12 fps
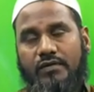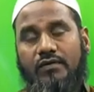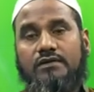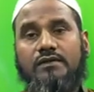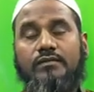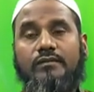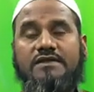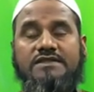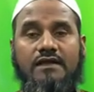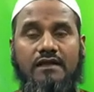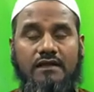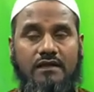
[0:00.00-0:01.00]
ప్రవక్త మహమ్మద్
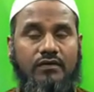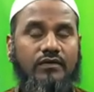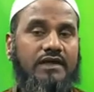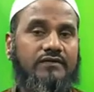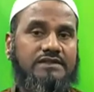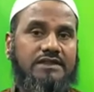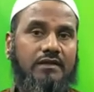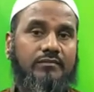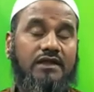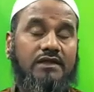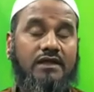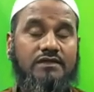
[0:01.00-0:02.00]
సల్లల్లాహు అలీ వసలం
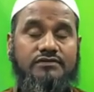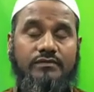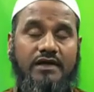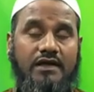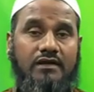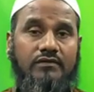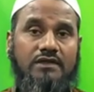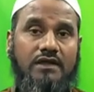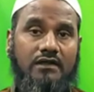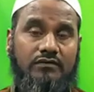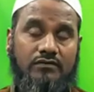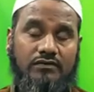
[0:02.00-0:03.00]
అల్లాహ్
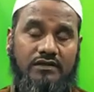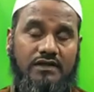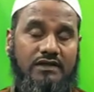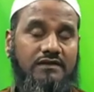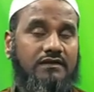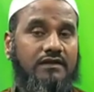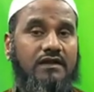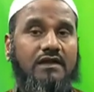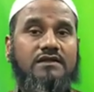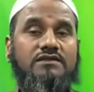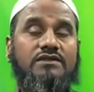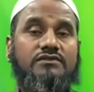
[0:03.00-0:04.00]
సుబానహతాలాతో దీనాతి
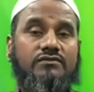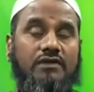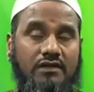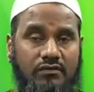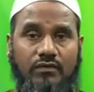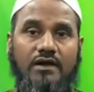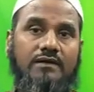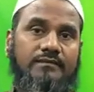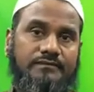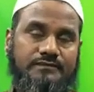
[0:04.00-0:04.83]
దీనంగా చేస్తున్న దువా